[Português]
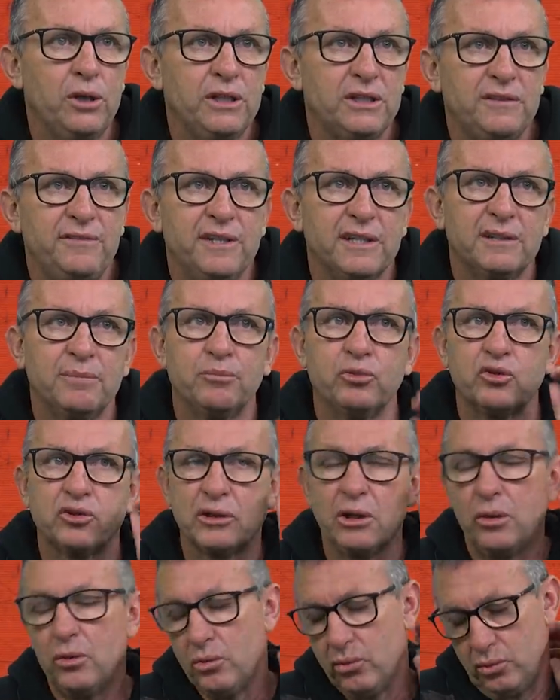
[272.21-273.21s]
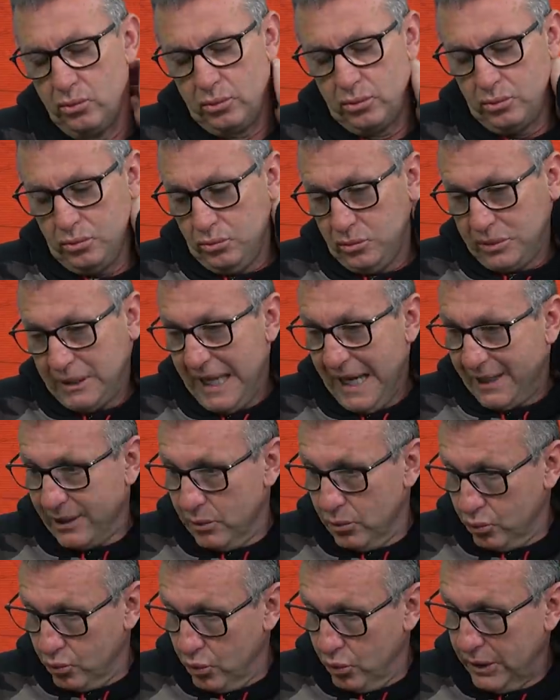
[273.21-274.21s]
Corinthians devia buscar um, um
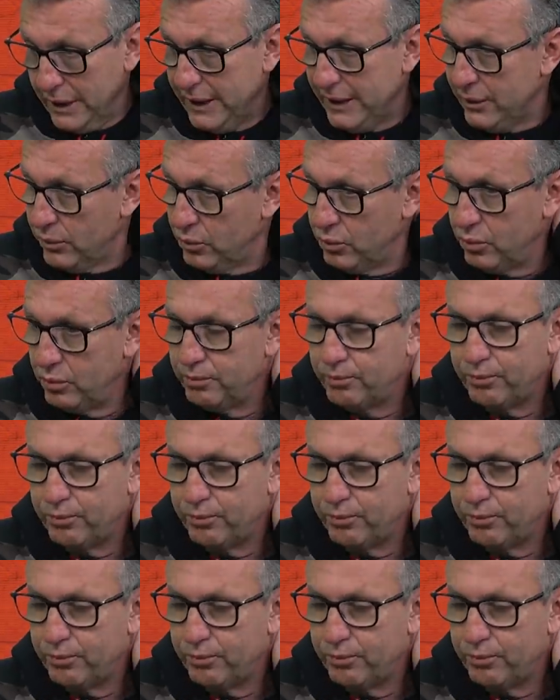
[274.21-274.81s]
técnico gringo.